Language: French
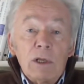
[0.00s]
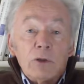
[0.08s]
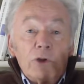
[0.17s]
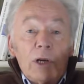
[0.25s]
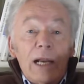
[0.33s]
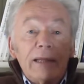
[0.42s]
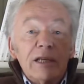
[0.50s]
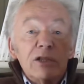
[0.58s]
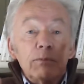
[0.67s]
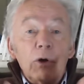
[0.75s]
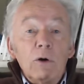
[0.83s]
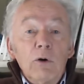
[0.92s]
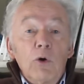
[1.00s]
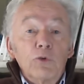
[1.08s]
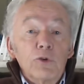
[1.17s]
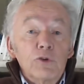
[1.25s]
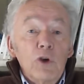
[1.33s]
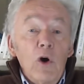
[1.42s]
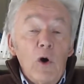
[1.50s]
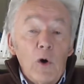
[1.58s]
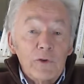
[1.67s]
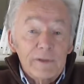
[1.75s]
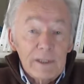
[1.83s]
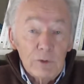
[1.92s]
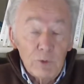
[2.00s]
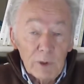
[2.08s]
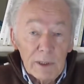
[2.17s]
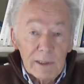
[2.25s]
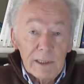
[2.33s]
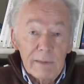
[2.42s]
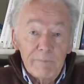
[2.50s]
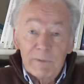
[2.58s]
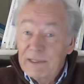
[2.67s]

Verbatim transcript: Dans l'attachement, on se sent en sécurité.